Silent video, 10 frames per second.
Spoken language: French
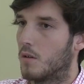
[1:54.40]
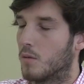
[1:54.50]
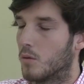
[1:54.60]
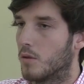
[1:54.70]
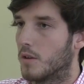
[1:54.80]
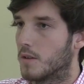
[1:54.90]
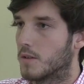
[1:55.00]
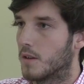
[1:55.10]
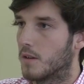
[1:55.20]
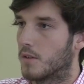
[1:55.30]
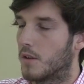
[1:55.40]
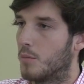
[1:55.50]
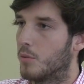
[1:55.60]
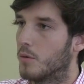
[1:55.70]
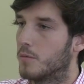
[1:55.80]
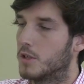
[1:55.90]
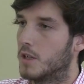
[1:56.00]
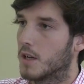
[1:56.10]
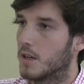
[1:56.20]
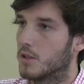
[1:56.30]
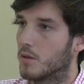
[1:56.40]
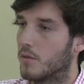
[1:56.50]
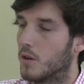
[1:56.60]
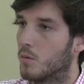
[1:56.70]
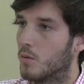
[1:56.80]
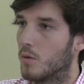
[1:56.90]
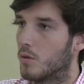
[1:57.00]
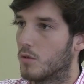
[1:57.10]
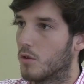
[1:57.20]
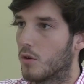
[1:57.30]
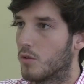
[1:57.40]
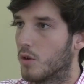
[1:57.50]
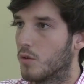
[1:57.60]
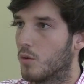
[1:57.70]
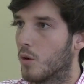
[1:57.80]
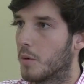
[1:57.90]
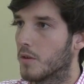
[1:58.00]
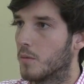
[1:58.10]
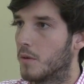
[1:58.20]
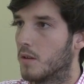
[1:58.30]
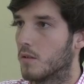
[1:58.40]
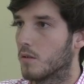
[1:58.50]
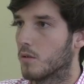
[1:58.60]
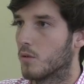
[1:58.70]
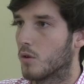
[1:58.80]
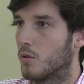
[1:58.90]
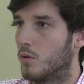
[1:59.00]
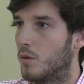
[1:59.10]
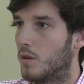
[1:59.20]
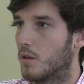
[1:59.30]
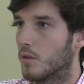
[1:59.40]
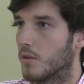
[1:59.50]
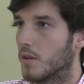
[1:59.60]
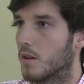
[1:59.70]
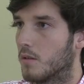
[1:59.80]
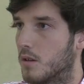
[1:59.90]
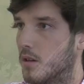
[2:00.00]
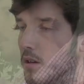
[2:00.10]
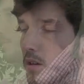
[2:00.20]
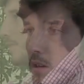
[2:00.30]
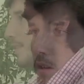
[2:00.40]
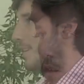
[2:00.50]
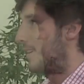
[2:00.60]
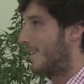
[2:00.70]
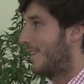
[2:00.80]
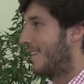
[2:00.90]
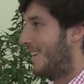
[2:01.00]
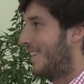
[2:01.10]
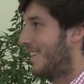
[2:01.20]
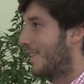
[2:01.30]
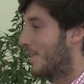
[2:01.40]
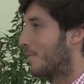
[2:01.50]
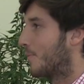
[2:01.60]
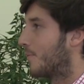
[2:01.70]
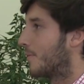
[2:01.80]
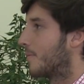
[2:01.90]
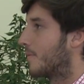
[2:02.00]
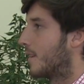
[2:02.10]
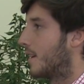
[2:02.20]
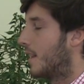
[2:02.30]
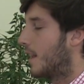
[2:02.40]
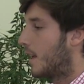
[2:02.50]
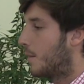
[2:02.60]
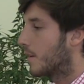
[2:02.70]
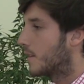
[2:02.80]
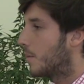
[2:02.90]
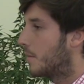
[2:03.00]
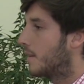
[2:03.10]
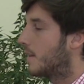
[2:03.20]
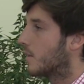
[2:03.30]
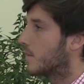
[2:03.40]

oh, ça, dépend, mais je dirais j'ai environ 30 euh, heures de cours par semaine, entre 32 et 35. Quelles sont les principales matières enseignées Les principales matières